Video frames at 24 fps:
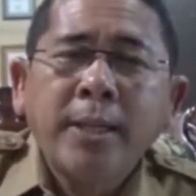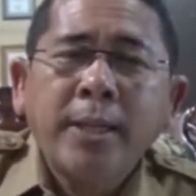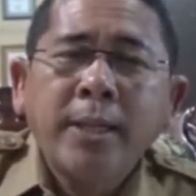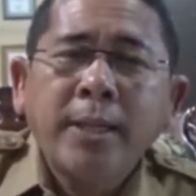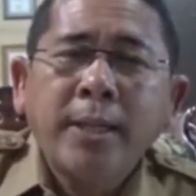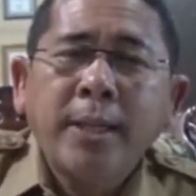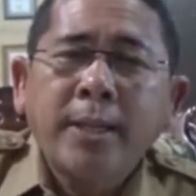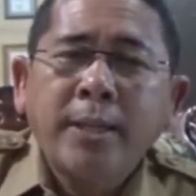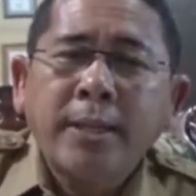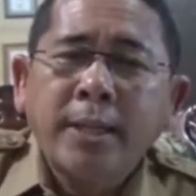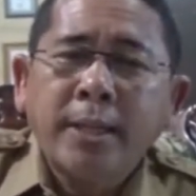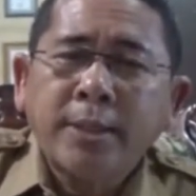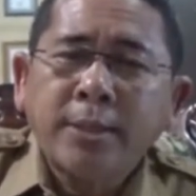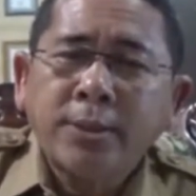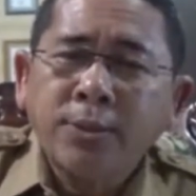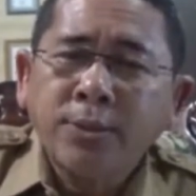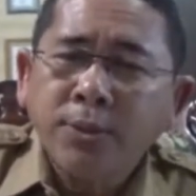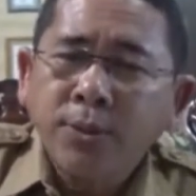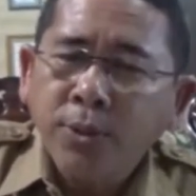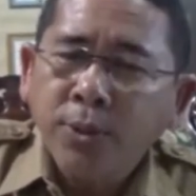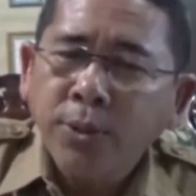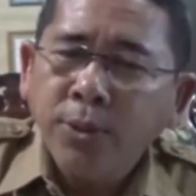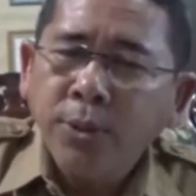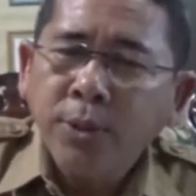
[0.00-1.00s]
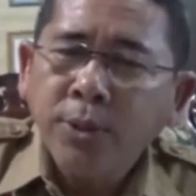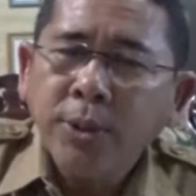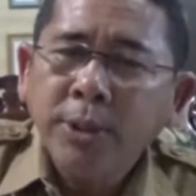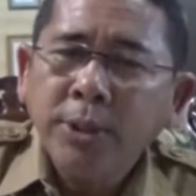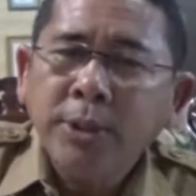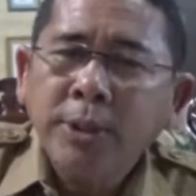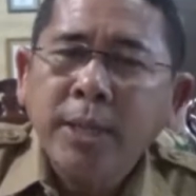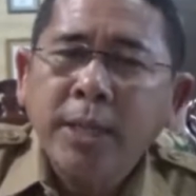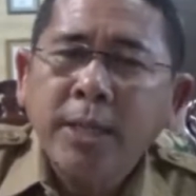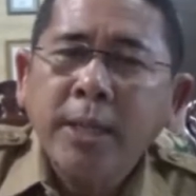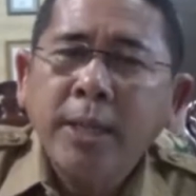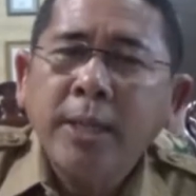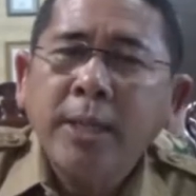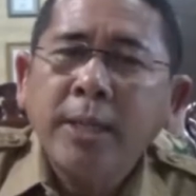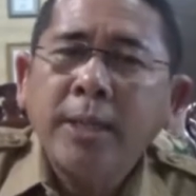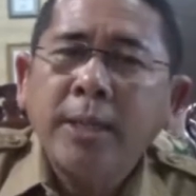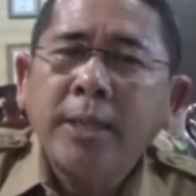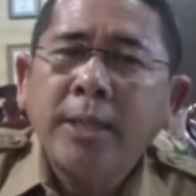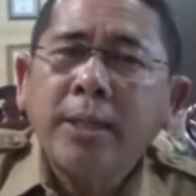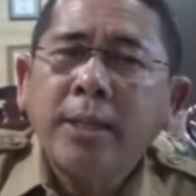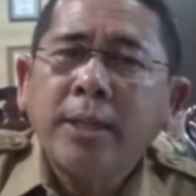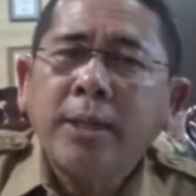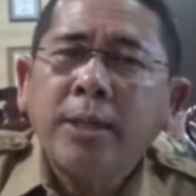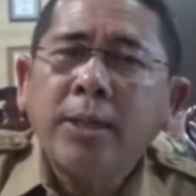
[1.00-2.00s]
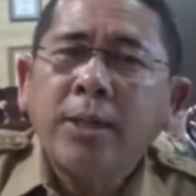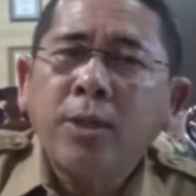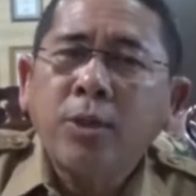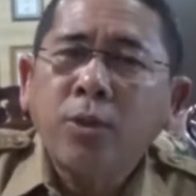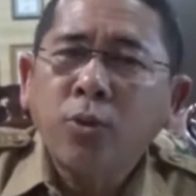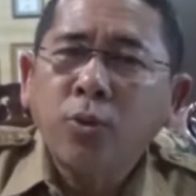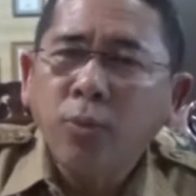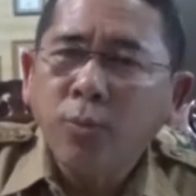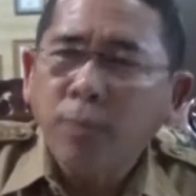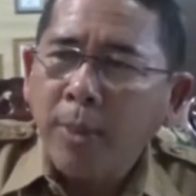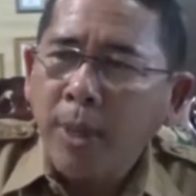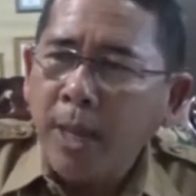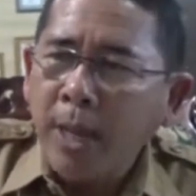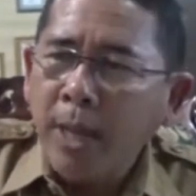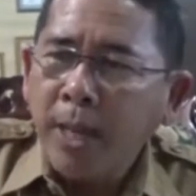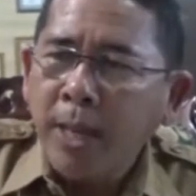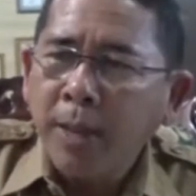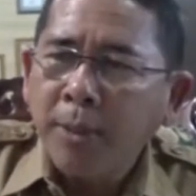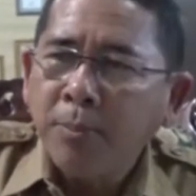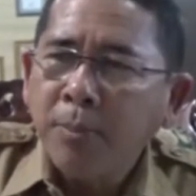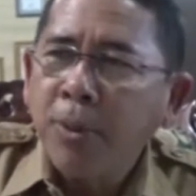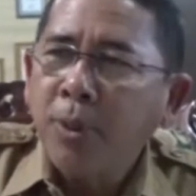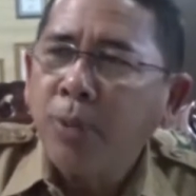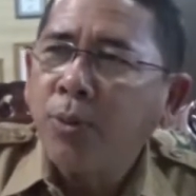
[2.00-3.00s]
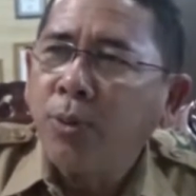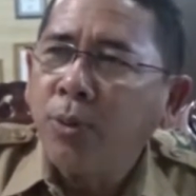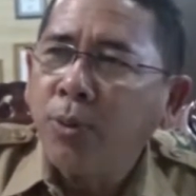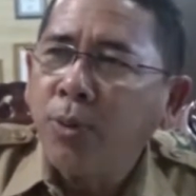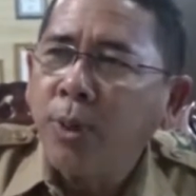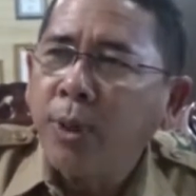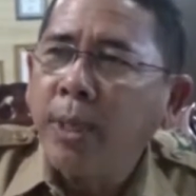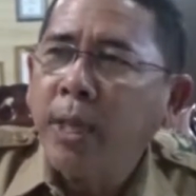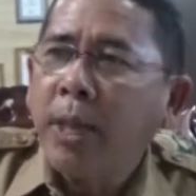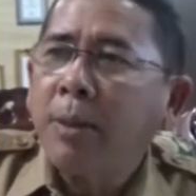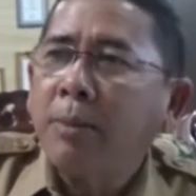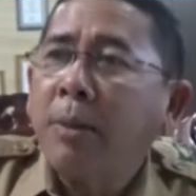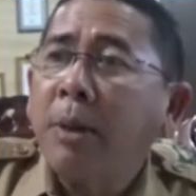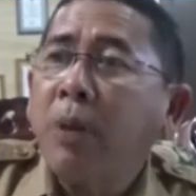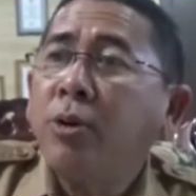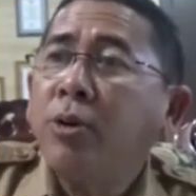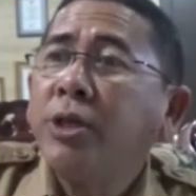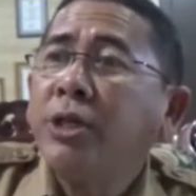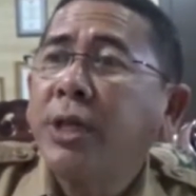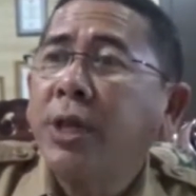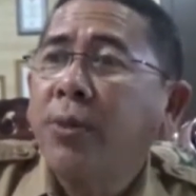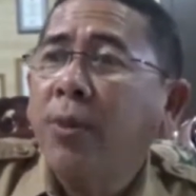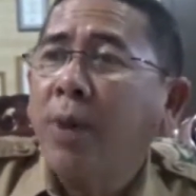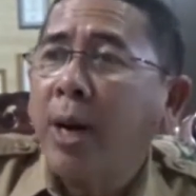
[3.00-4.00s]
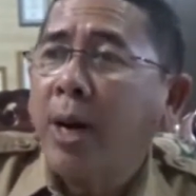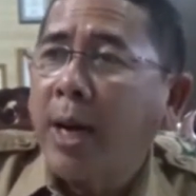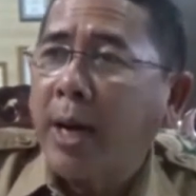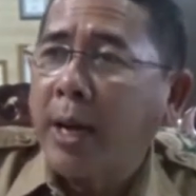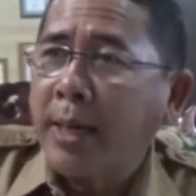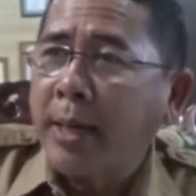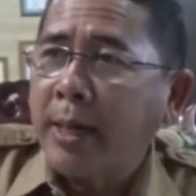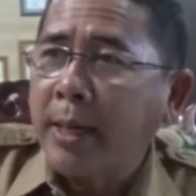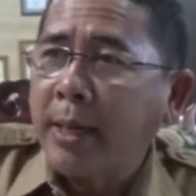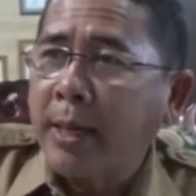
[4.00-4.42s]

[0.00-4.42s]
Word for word: Kita suruh cari rumah penduduk yang mau disewakan.